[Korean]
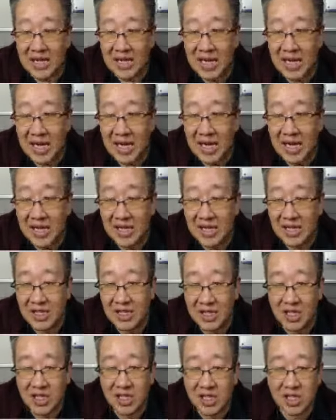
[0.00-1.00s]
네.
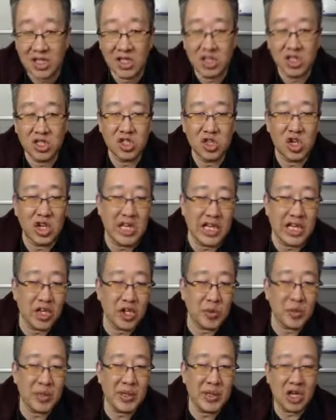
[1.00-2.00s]
저희
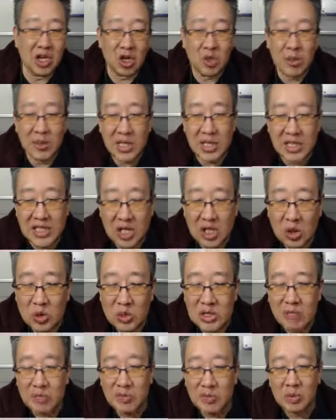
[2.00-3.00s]
큐피타컴에 새로운
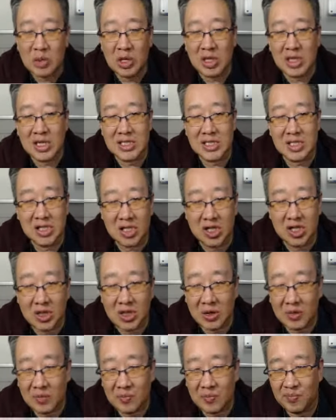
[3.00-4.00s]
제품이
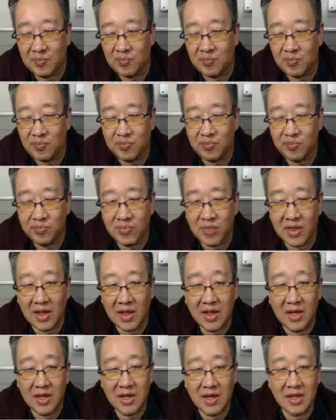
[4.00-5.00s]
올라왔어요.
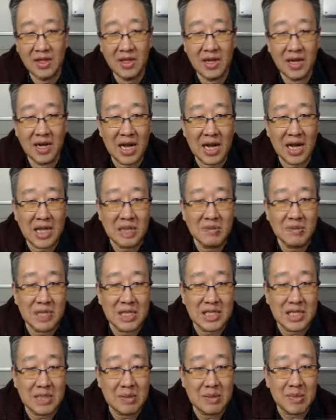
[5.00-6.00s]
네, 깔끔
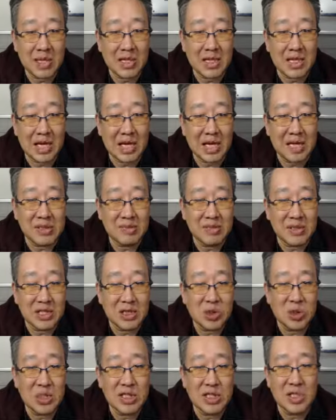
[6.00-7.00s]
야채맛 닭가슴살
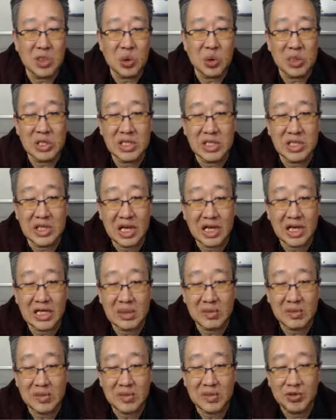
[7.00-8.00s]
소시지 꼬치라는
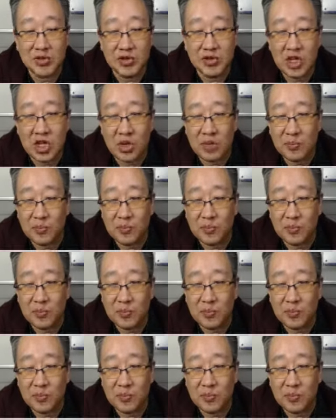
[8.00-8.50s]
제품이고요.